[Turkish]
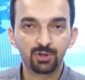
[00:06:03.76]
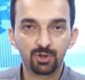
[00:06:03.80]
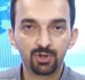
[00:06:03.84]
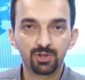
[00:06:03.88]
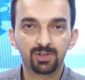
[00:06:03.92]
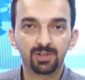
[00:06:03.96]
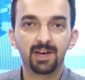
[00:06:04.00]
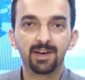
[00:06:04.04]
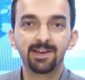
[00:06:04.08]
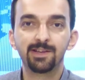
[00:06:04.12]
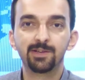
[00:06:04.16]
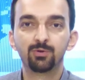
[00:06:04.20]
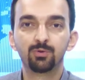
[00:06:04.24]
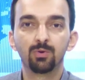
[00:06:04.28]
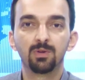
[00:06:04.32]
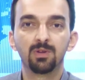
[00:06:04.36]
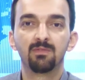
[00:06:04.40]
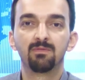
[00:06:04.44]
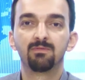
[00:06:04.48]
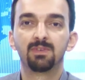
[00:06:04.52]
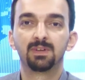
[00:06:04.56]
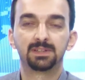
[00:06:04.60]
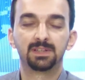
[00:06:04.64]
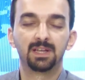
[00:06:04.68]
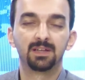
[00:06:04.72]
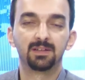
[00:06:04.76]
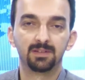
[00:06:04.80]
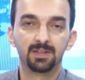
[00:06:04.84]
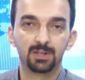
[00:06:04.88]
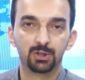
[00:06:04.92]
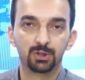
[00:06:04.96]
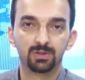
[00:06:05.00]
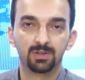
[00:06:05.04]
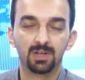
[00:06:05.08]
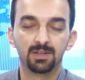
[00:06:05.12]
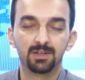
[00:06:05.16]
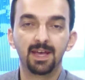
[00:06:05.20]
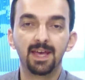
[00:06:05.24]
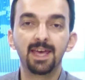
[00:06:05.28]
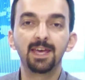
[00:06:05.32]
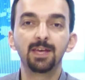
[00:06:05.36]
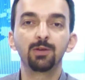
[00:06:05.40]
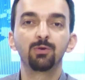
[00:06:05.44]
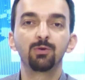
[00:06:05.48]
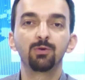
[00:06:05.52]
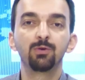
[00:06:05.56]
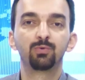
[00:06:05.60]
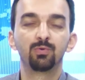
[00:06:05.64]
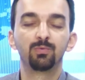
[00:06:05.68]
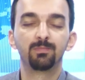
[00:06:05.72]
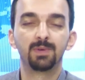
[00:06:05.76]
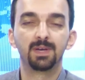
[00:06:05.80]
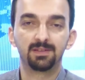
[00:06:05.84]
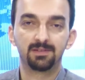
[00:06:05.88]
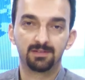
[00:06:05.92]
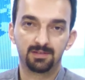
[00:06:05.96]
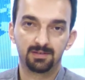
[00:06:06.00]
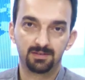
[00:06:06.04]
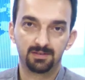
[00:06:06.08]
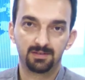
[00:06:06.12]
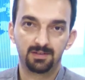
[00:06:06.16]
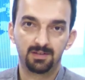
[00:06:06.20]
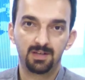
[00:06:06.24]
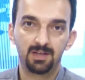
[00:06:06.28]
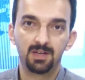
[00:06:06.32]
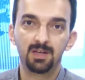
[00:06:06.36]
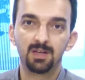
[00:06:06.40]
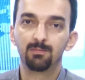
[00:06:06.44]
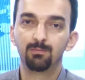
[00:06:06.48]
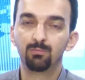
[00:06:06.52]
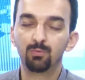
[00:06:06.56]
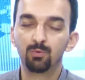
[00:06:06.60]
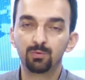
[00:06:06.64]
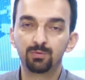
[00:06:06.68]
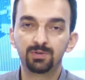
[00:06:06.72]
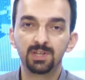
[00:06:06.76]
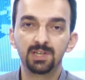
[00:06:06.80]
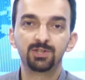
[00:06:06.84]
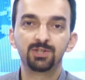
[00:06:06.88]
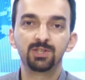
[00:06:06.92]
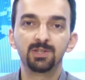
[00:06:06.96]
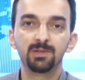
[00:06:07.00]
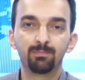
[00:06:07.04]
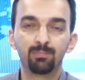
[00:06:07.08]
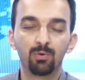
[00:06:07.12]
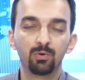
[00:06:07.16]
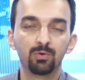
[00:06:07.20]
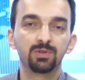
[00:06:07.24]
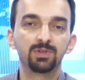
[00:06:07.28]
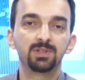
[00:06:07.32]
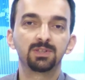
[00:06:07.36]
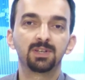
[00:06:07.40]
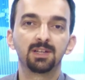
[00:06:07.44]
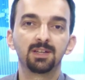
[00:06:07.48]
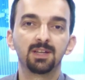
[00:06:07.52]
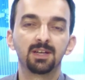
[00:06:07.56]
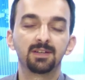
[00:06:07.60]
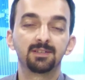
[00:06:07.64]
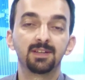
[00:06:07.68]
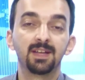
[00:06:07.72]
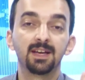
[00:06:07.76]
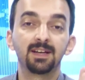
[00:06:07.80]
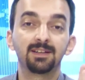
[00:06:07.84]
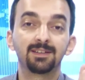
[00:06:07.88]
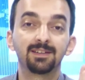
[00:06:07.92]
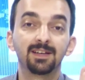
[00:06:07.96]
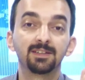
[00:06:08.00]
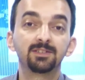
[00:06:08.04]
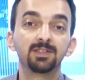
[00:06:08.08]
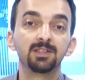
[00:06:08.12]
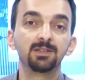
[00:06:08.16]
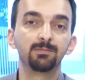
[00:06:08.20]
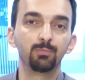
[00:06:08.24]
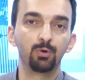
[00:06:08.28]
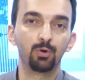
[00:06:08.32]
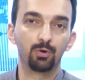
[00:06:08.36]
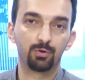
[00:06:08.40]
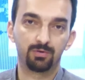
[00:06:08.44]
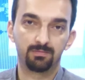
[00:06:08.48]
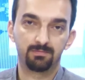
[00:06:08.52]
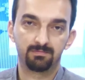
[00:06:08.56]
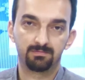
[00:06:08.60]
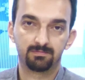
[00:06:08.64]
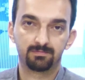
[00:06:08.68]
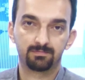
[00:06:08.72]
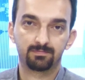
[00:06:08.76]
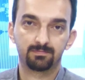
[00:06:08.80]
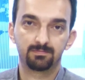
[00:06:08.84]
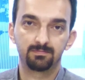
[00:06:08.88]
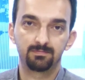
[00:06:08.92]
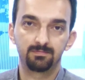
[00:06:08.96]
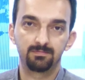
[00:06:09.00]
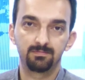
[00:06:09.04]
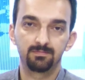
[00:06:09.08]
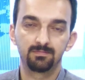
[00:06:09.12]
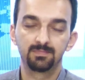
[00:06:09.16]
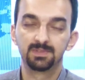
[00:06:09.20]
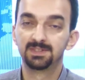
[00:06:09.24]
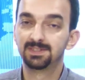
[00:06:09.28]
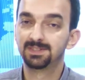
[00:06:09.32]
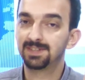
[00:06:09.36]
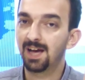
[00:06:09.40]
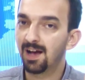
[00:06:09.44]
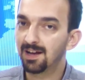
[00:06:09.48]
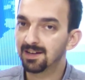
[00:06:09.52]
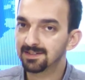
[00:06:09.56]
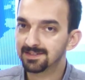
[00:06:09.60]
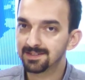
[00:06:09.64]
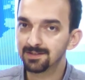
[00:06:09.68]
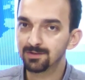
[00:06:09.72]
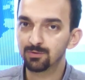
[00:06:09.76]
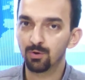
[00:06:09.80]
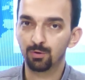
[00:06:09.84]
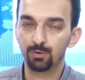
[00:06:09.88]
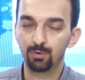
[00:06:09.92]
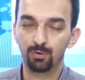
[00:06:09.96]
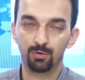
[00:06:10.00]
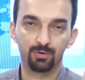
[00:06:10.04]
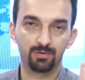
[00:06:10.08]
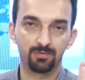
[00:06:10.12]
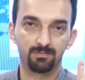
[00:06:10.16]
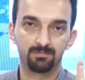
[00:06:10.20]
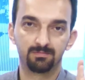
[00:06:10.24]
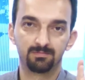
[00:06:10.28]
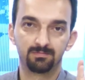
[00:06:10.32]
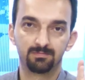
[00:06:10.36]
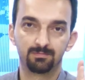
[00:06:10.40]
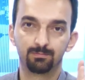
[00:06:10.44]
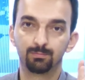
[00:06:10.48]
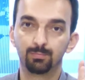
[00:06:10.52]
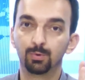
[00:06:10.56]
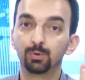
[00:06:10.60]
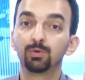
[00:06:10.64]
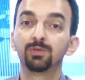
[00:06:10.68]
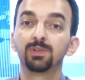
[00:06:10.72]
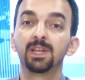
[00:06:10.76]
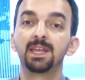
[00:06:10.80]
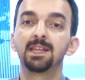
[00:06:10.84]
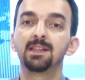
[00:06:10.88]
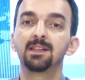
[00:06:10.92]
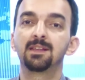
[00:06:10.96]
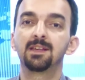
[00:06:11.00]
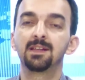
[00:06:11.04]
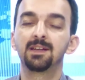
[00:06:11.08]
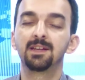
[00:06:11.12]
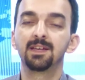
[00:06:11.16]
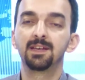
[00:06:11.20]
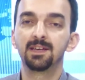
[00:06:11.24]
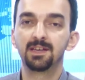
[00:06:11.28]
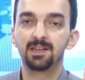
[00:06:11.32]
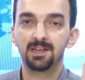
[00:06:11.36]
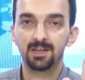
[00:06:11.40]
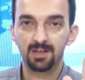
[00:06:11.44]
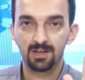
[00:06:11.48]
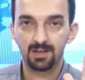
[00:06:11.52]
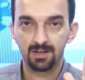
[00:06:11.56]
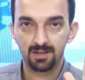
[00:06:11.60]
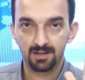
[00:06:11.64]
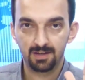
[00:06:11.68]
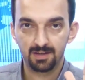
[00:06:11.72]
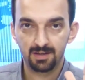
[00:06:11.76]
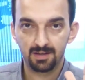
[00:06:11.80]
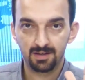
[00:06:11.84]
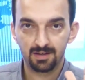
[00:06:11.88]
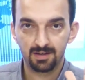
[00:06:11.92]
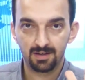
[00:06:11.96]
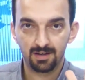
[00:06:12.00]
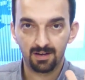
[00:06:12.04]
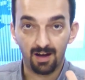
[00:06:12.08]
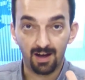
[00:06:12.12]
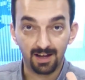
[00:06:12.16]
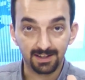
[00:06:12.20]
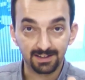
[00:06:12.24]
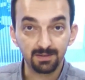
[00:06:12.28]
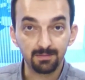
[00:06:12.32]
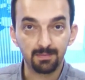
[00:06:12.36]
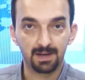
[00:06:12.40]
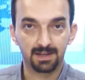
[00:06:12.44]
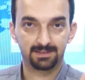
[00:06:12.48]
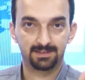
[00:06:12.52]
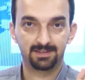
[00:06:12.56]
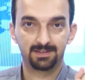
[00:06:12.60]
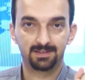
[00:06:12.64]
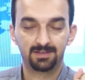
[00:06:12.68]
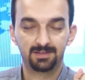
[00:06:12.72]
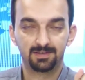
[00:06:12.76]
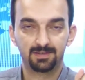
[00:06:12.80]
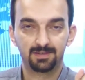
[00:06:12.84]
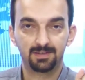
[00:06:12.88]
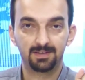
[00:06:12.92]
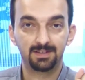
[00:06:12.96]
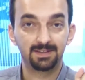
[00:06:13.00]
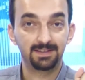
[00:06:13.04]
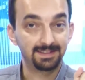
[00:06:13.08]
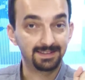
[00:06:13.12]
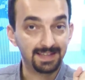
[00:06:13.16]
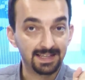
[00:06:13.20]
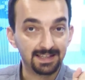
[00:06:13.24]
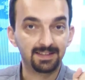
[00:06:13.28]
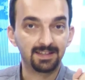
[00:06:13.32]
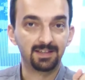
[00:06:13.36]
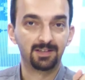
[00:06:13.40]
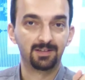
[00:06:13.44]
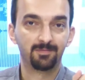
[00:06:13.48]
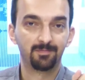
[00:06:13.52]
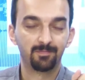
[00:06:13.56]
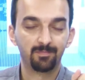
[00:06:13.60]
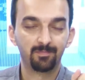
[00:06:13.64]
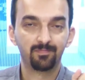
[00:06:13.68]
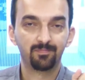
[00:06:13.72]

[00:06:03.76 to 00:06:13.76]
şikayetçi olan vatandaşlar. Ey hükümet! Mülteci politikalarına katılmıyorum. Rahatsız oluyorum. Bununla ilgili adım at dedi.